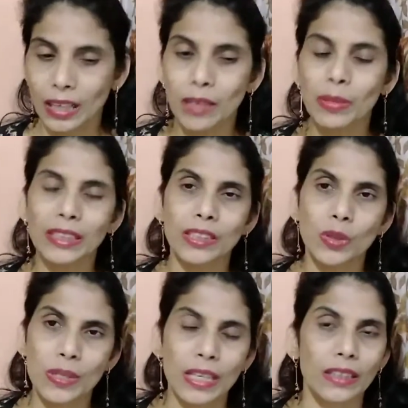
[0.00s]
अगर बच्चे
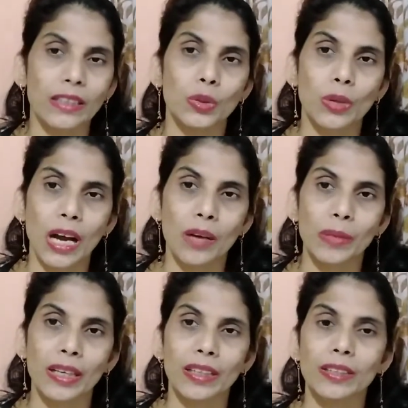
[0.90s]
को सर्दी
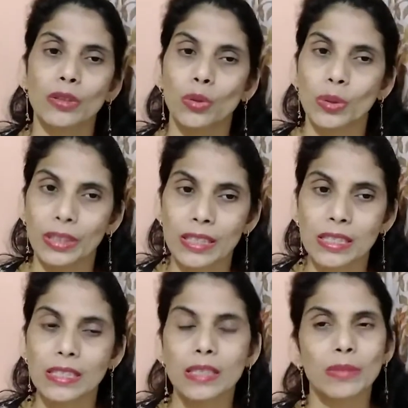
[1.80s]
जुकाम है तो
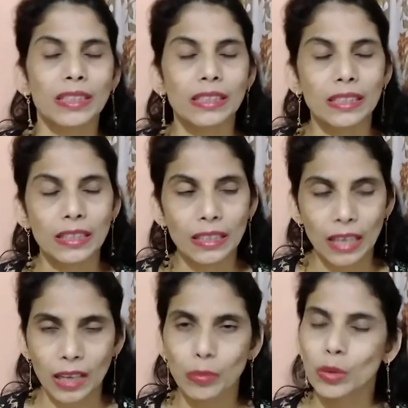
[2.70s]
इससे बच्चे के
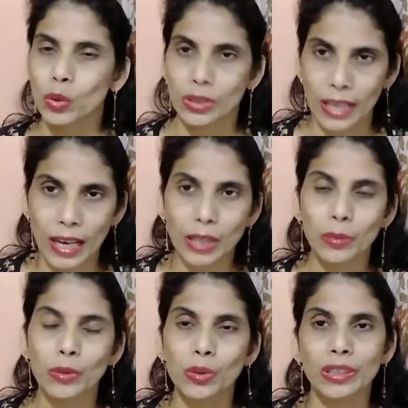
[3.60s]
कान में खुजलाहट
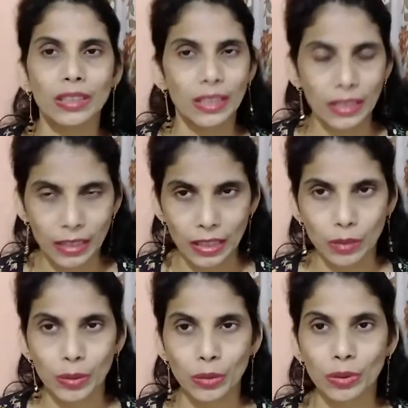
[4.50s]
भी होती है
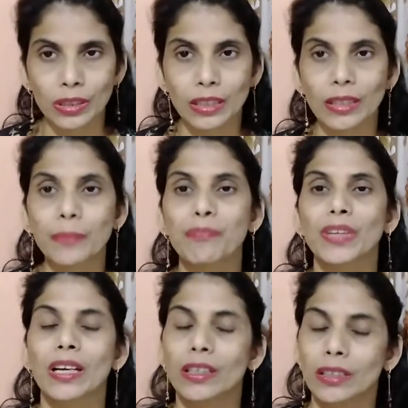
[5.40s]
दर्द भी होती है
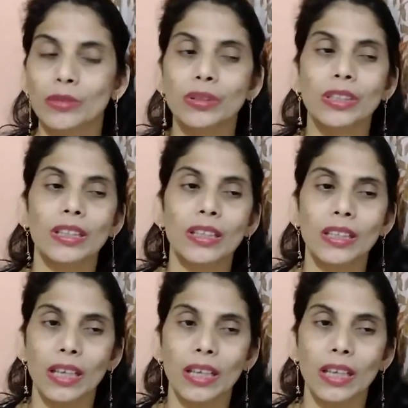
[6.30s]
क्योंकि